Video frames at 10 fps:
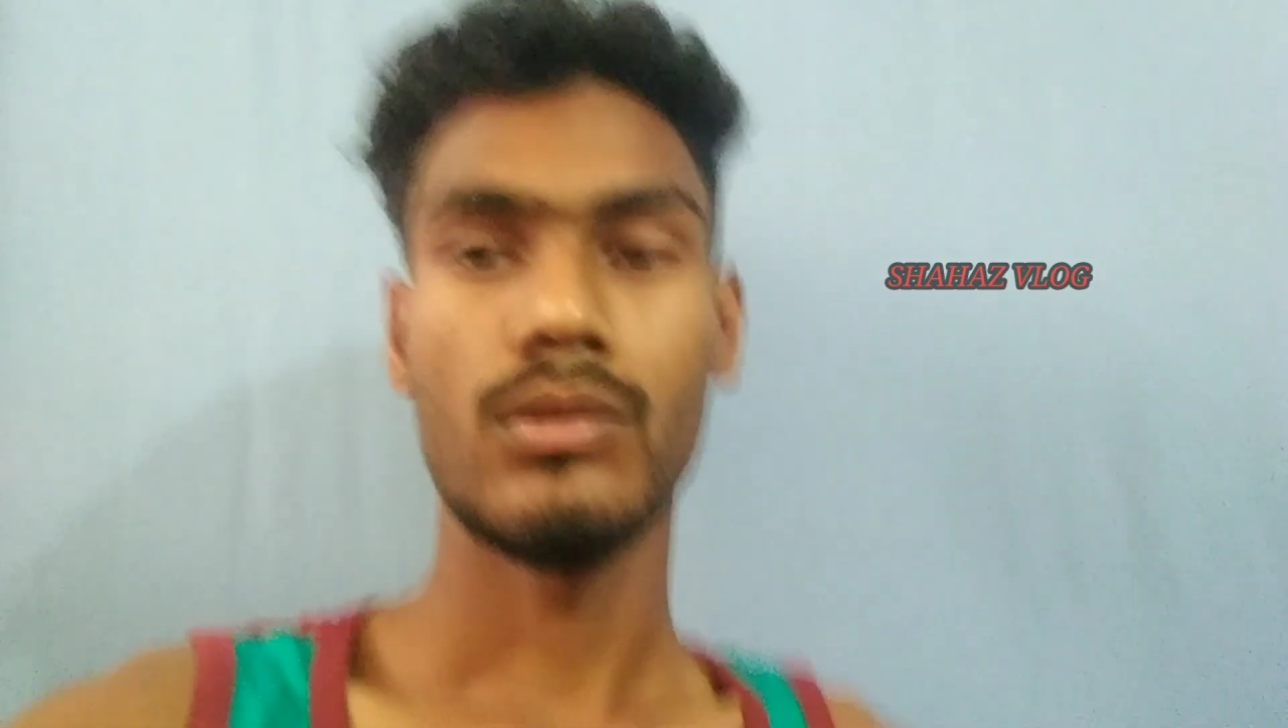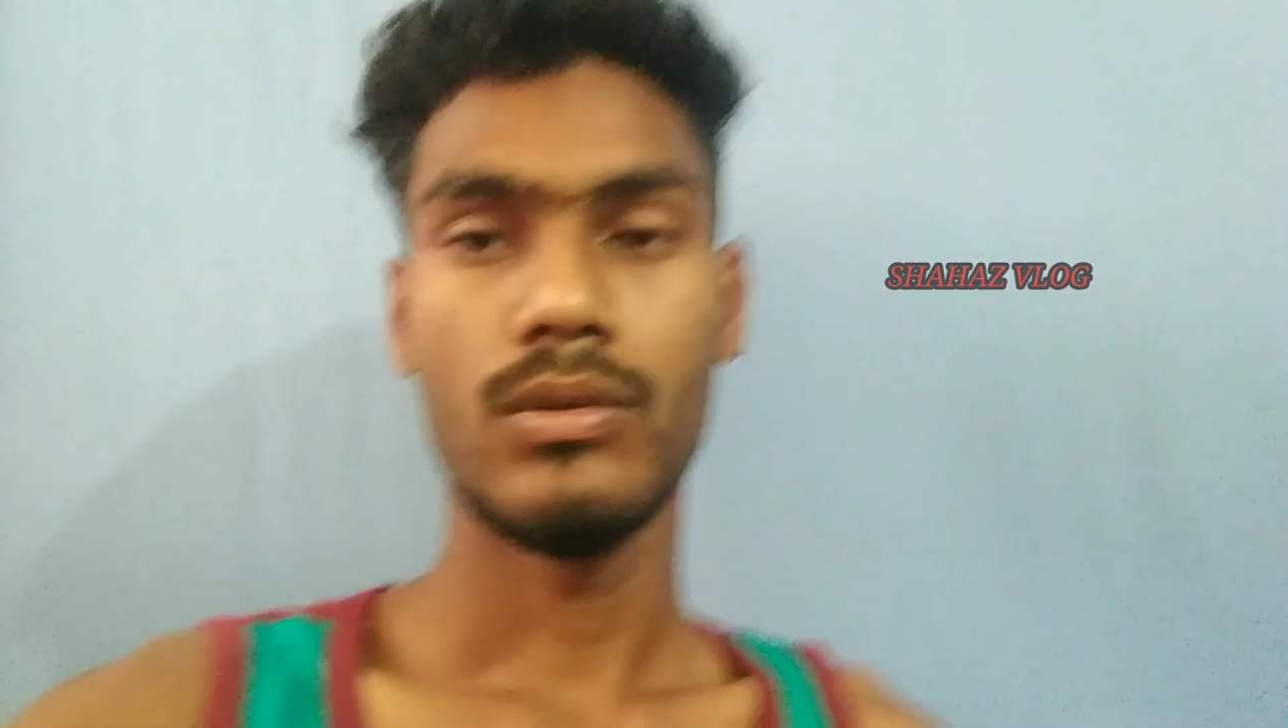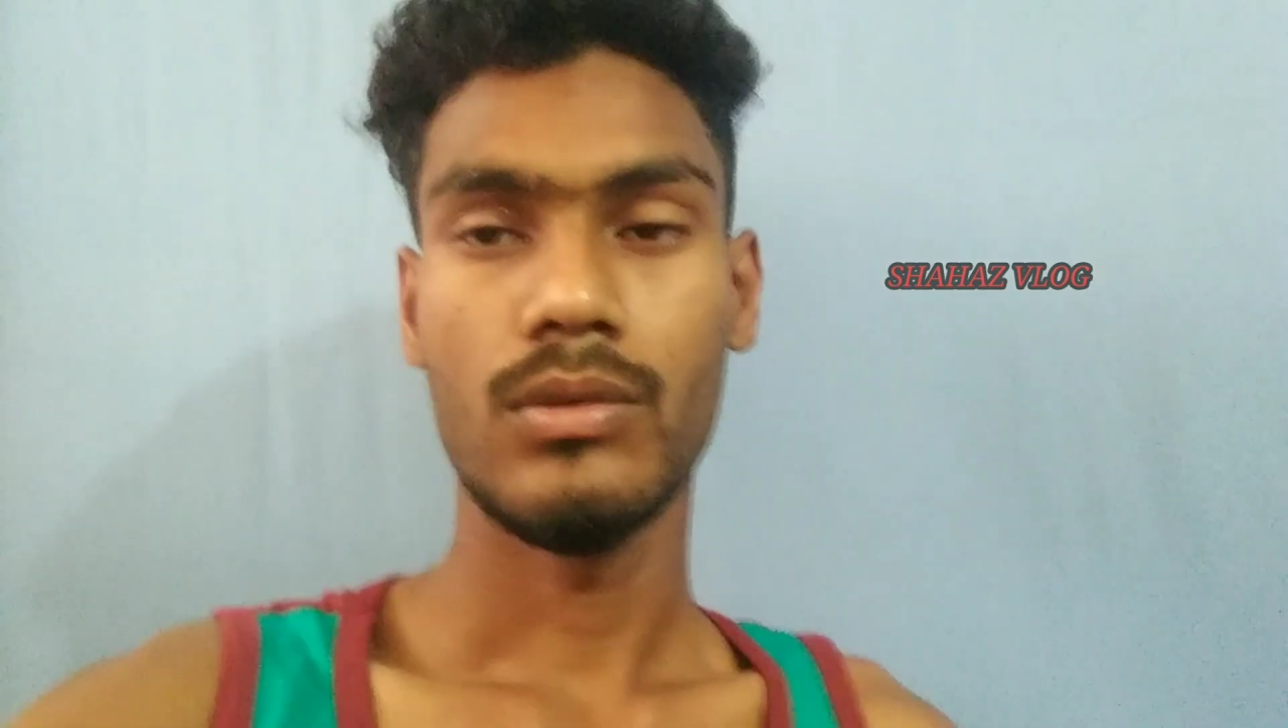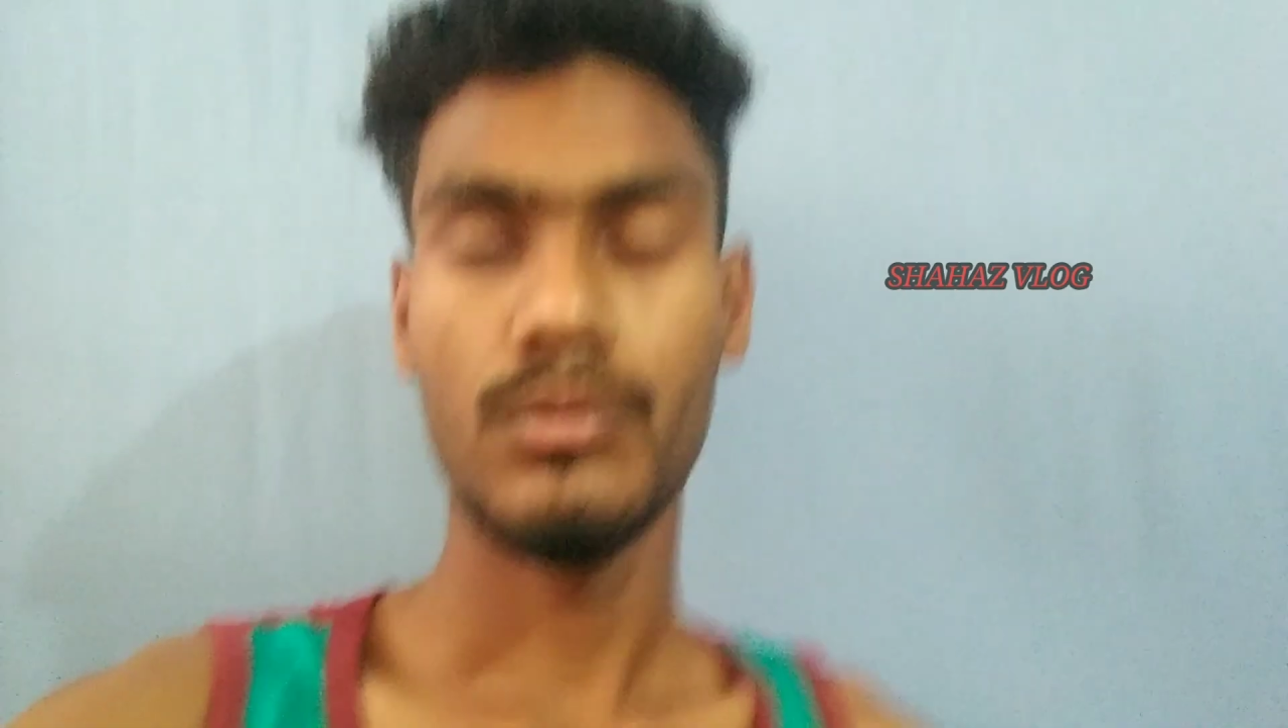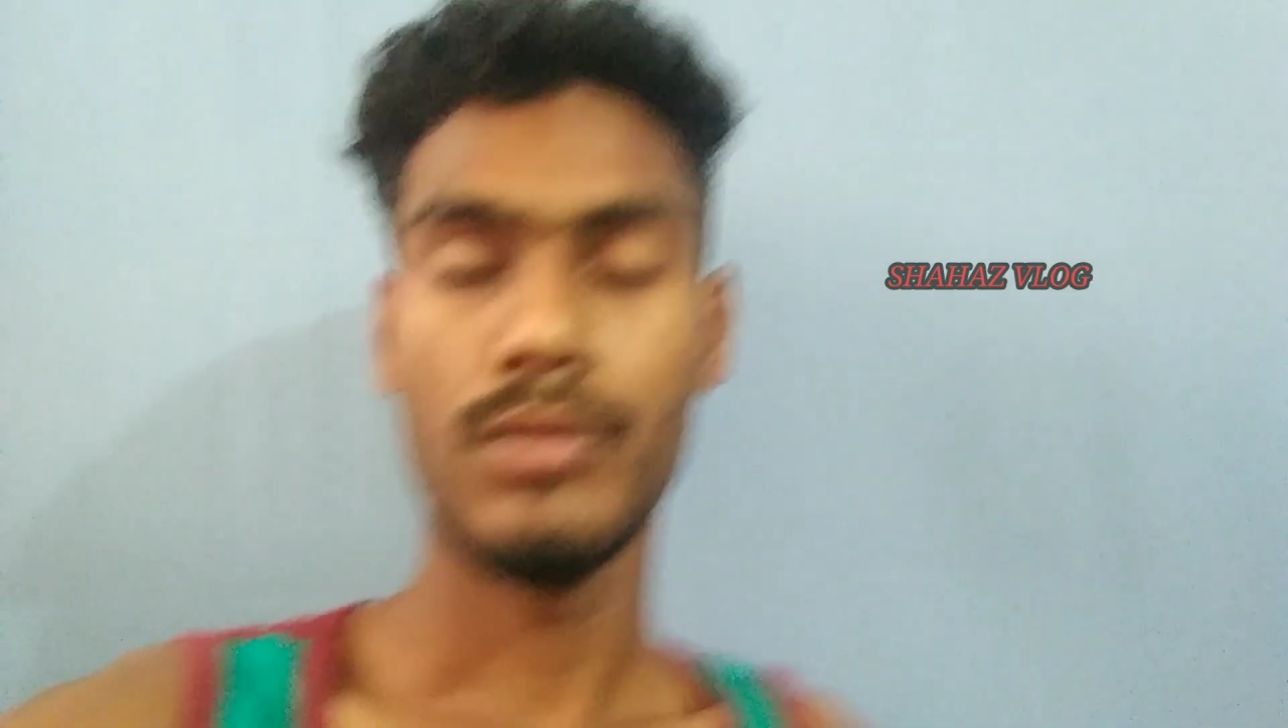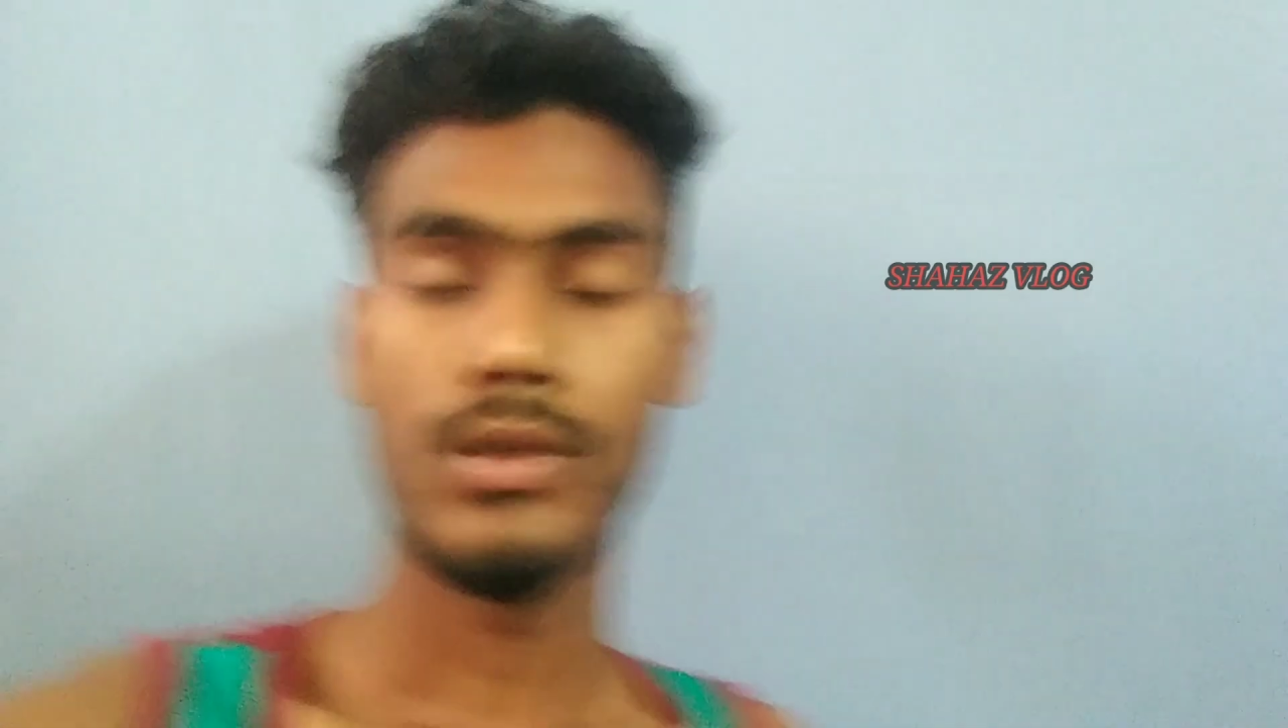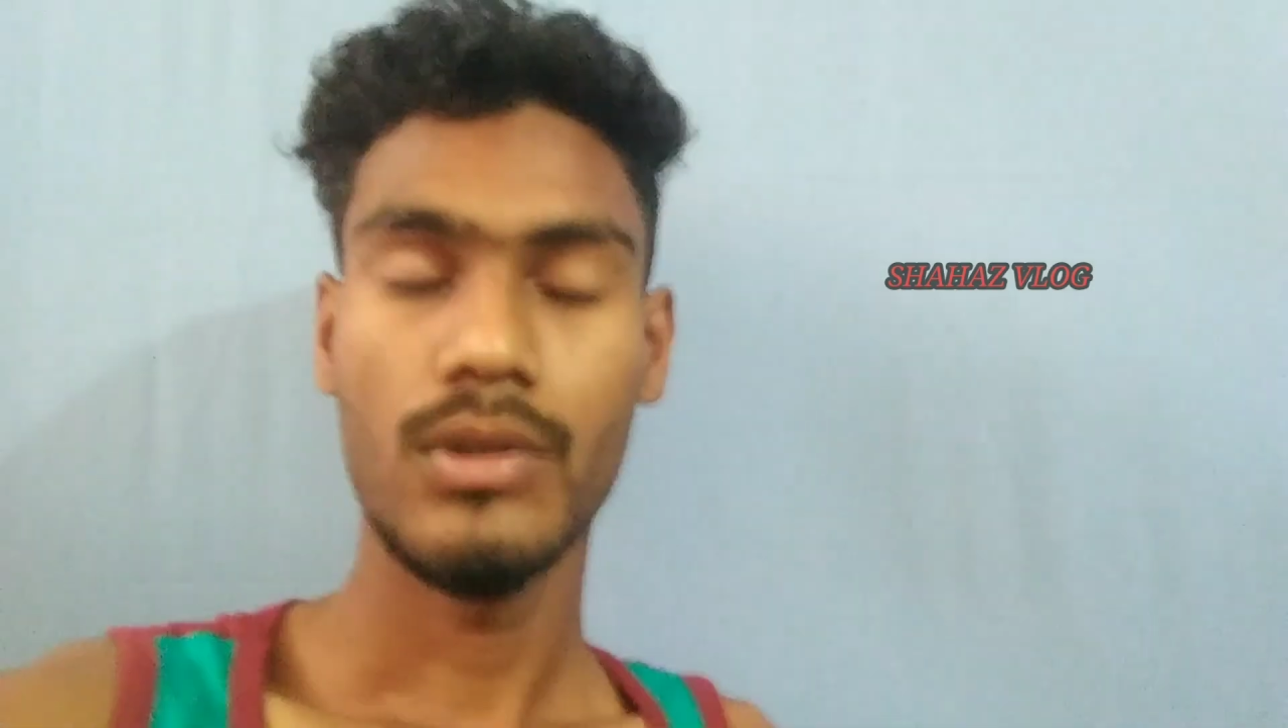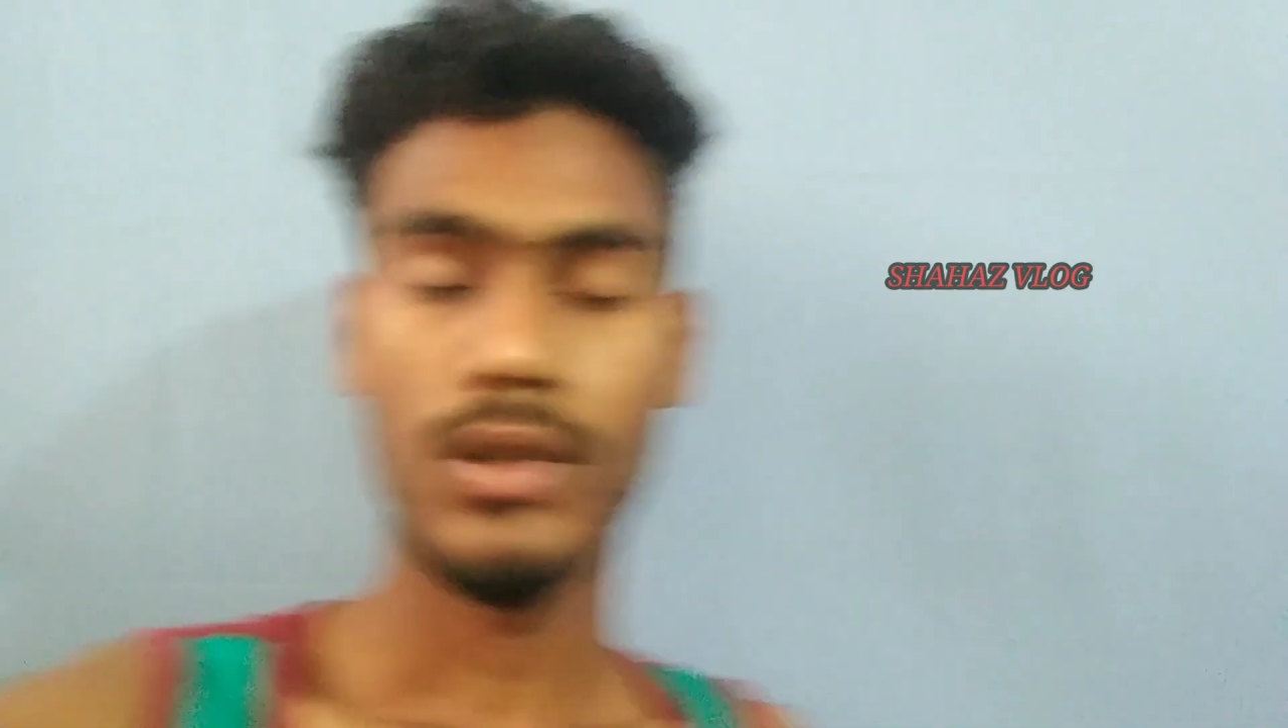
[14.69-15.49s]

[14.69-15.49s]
और वीडियो